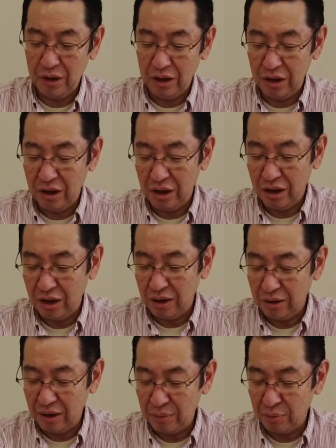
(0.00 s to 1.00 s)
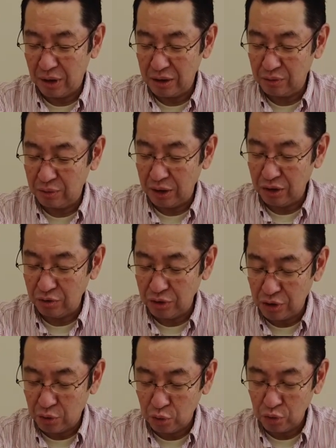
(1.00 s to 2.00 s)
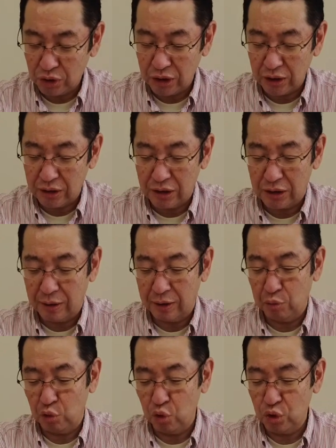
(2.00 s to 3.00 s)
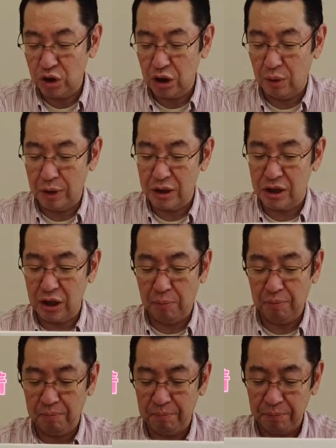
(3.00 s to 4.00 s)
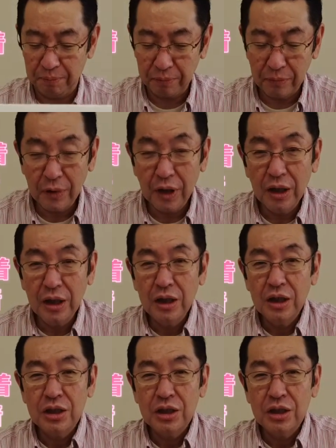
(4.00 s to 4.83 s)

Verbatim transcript: えー、まずはユニコーンステークスですけれどもこちらはジャン